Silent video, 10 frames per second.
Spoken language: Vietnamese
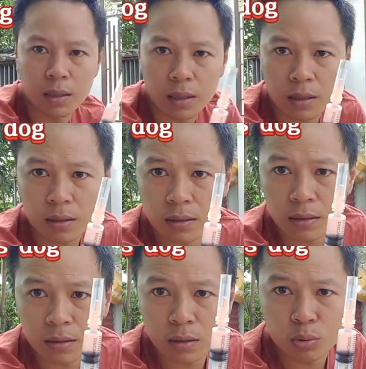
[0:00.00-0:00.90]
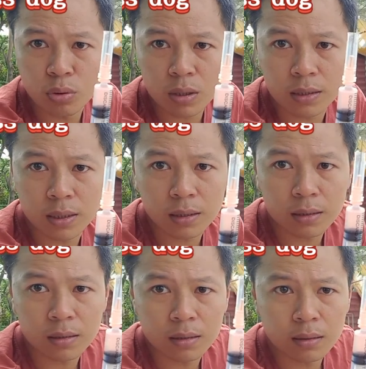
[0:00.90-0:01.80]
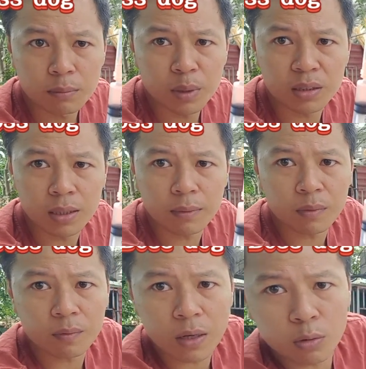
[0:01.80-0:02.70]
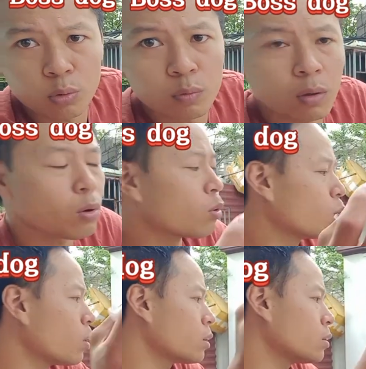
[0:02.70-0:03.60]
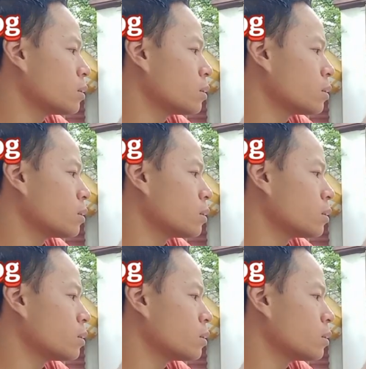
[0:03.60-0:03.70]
đây liều thuốc đây nhá mình tiêm vào đúng vào cổ luôn